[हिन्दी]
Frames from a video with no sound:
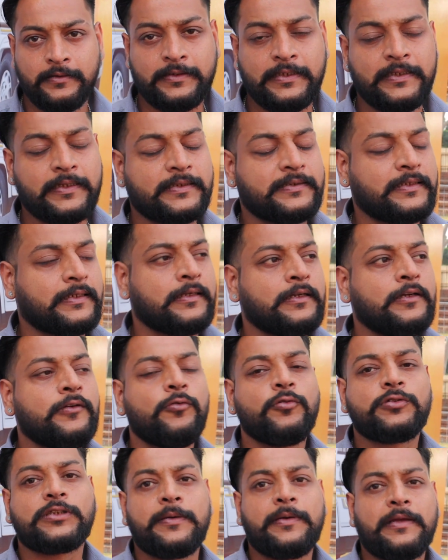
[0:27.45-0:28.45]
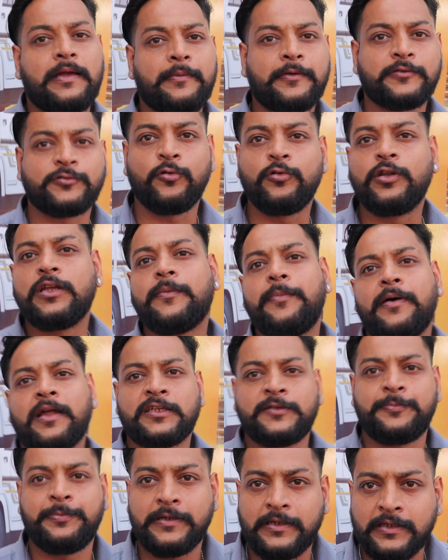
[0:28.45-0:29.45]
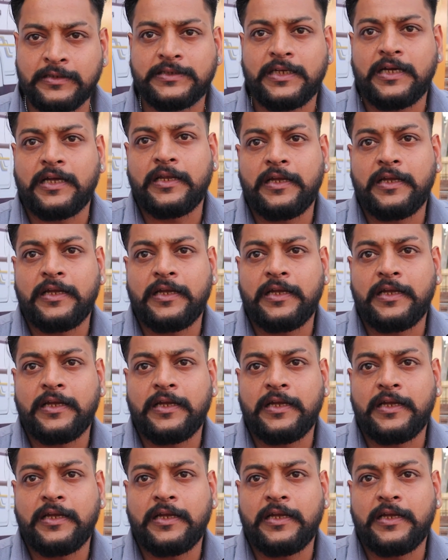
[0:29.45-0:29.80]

ठीक है सर उसके बाद आपके सोनी के बारह स्पीकर आ